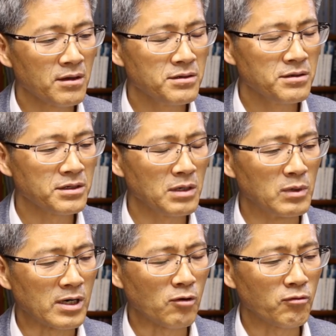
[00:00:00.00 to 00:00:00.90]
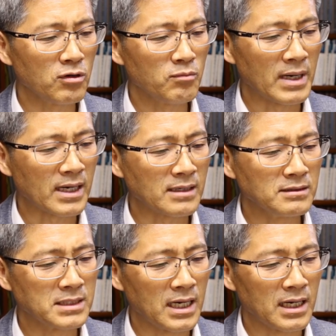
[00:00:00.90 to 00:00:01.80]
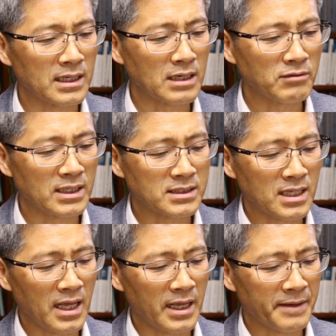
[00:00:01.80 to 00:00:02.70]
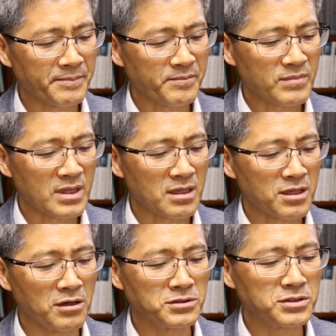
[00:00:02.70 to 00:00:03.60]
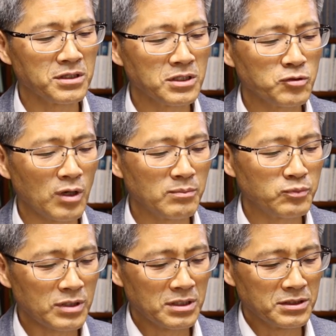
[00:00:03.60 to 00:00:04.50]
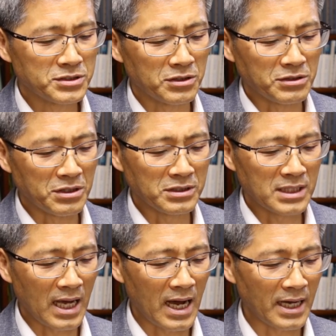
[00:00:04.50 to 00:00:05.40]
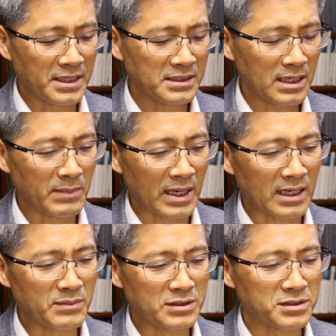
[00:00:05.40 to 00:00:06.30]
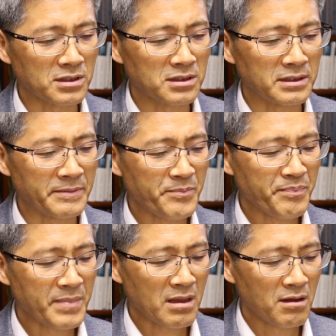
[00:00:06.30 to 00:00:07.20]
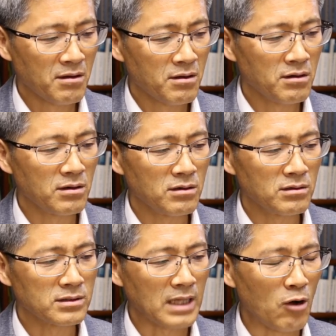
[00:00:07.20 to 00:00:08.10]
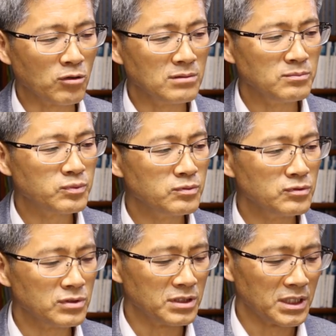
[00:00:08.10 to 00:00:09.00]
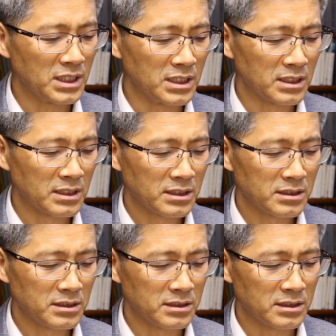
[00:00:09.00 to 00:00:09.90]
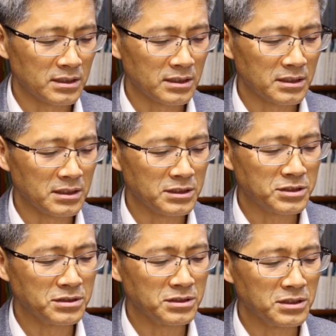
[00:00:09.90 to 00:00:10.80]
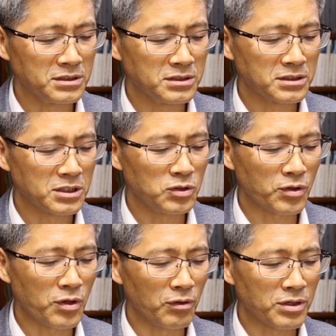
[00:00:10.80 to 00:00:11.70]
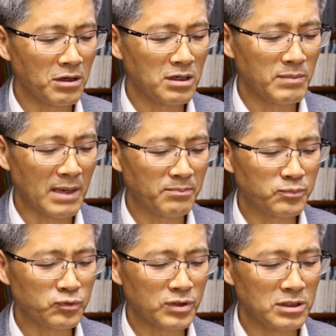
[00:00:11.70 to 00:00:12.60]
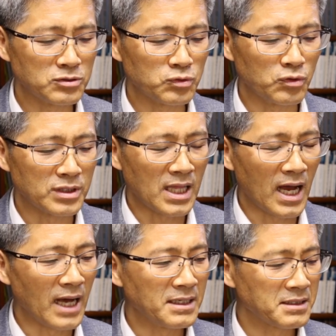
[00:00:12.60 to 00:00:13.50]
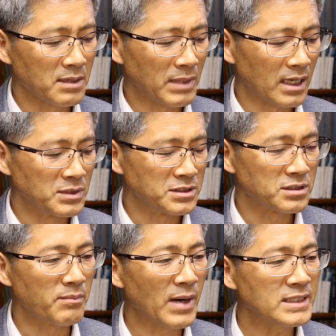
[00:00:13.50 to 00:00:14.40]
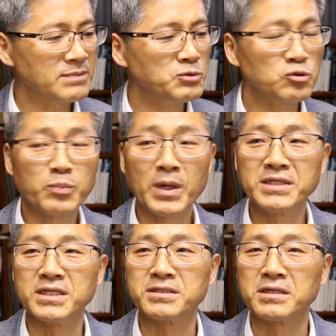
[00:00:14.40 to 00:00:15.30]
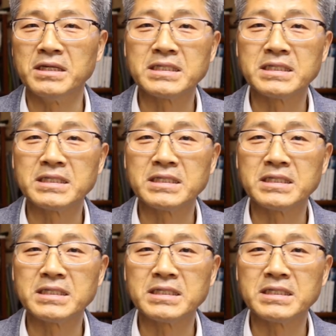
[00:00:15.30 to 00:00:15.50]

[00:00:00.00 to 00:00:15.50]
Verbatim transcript: 여기에 뭐라고 말하느냐라고 할 때 경청기도에 뿌리는 성경이다 이렇게 말하면서 어, 나오는 부분들이 어, 2000년 기독교 경험의 뿌리를 두고 있다 이렇게 말하면서 86페이지에서 이렇게